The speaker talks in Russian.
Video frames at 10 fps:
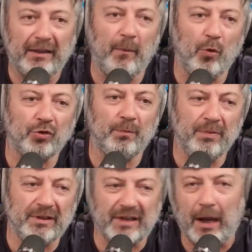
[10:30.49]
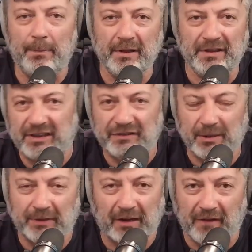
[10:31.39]
это может быть как бы не
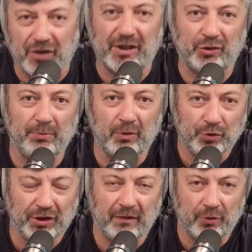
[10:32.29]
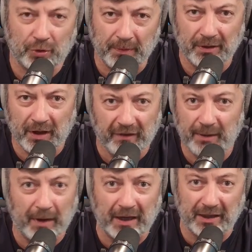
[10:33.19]
совсем так важно, особенно учитывая, что мы
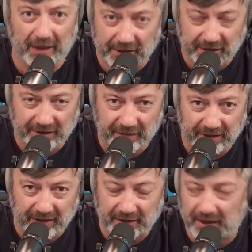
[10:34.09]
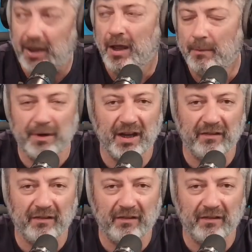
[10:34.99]
говорим о китайской цивилизации.